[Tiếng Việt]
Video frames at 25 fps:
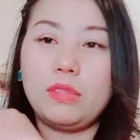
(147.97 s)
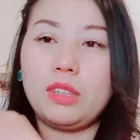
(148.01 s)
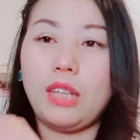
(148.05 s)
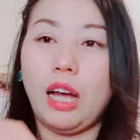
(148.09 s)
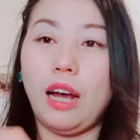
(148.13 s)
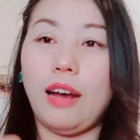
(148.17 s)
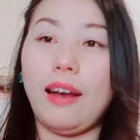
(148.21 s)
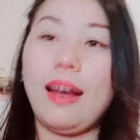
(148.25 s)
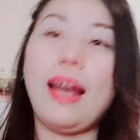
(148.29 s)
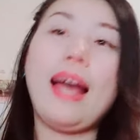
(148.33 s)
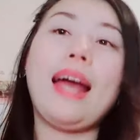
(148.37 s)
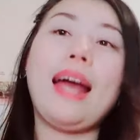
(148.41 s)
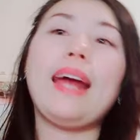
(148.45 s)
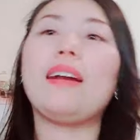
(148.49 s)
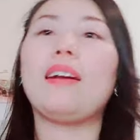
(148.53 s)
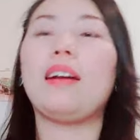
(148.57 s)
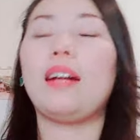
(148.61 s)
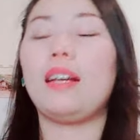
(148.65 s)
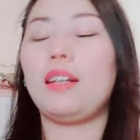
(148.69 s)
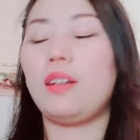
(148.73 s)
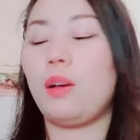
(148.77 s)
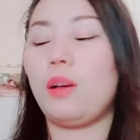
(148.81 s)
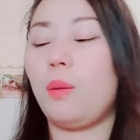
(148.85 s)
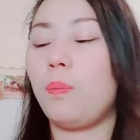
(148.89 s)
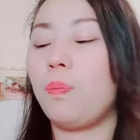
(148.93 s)
tận ngay rồi
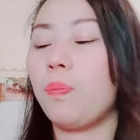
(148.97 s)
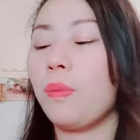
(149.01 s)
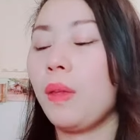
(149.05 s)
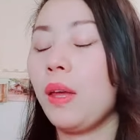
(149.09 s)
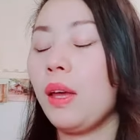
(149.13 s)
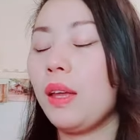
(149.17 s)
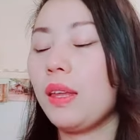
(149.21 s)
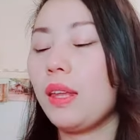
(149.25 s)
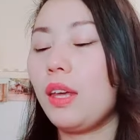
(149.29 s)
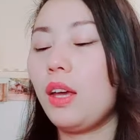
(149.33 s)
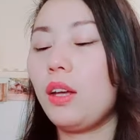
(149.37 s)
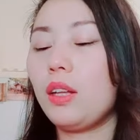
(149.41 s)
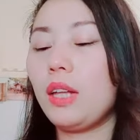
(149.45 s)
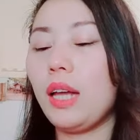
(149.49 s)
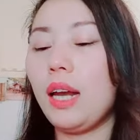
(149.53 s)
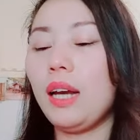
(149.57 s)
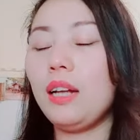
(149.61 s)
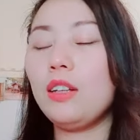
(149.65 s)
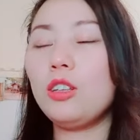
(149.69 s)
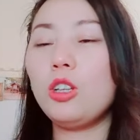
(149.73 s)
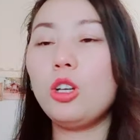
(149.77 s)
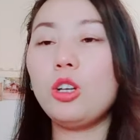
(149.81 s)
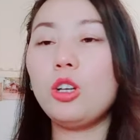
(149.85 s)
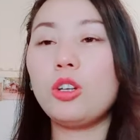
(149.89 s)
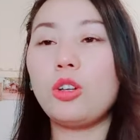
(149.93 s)
này nhở giờ thì
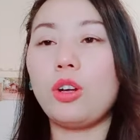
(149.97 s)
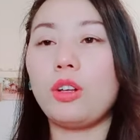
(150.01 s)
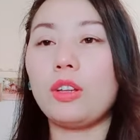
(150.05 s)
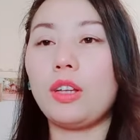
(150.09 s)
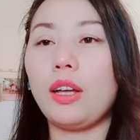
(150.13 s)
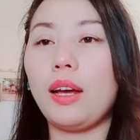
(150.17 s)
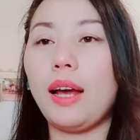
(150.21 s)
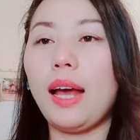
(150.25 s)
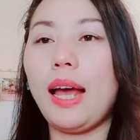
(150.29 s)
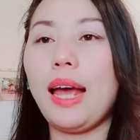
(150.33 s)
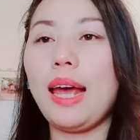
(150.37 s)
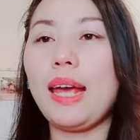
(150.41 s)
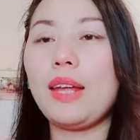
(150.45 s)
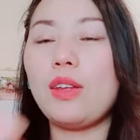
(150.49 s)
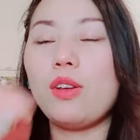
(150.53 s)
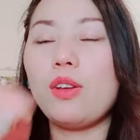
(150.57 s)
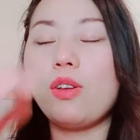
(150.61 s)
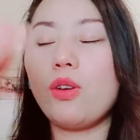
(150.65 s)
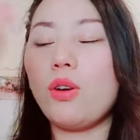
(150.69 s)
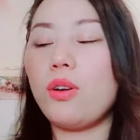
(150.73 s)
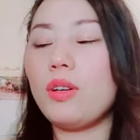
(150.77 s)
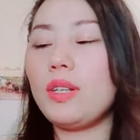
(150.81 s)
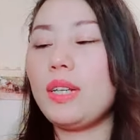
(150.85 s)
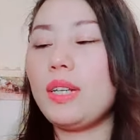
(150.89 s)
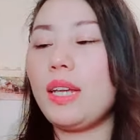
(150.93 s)
đang tui cho tận ngay nhớ
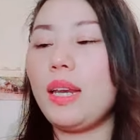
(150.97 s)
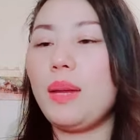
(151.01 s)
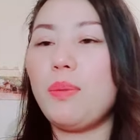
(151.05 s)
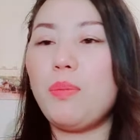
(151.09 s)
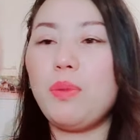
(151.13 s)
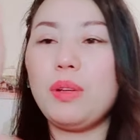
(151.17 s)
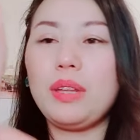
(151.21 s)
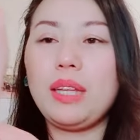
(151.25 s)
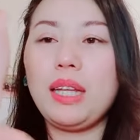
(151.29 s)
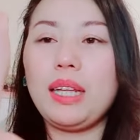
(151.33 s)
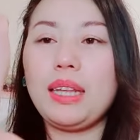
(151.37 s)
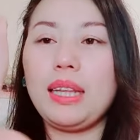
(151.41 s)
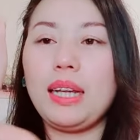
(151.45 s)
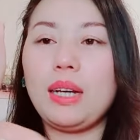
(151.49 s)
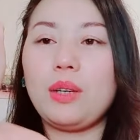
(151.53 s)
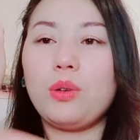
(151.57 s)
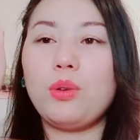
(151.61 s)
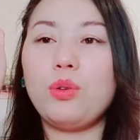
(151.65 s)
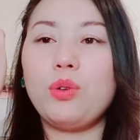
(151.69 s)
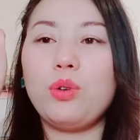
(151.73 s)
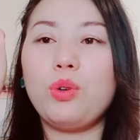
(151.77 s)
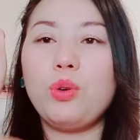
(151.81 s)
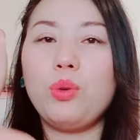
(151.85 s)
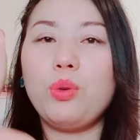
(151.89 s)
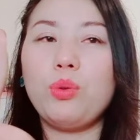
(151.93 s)
nhớ chỉ đi mất tê tăng
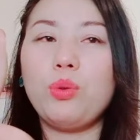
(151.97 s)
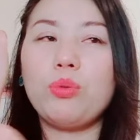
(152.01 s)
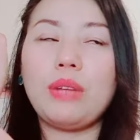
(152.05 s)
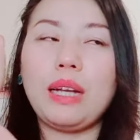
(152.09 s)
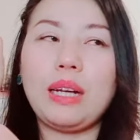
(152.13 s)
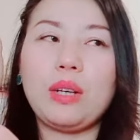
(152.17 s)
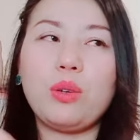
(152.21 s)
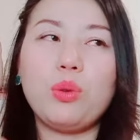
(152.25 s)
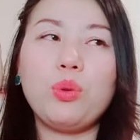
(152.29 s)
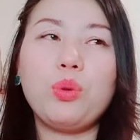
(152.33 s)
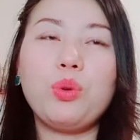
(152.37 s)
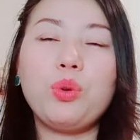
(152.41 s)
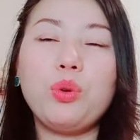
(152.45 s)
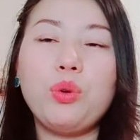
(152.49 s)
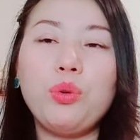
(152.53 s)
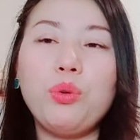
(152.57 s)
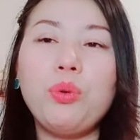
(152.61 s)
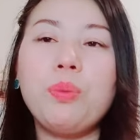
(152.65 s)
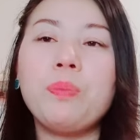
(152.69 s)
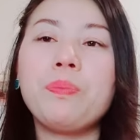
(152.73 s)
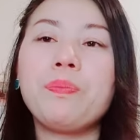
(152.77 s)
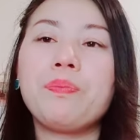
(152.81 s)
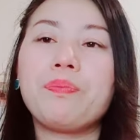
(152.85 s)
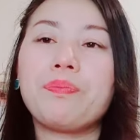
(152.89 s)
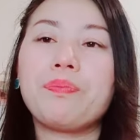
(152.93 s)
đu đu tăng đu
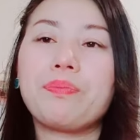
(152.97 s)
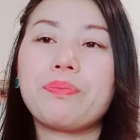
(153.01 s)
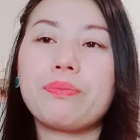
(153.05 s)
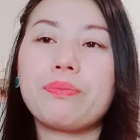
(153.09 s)
đu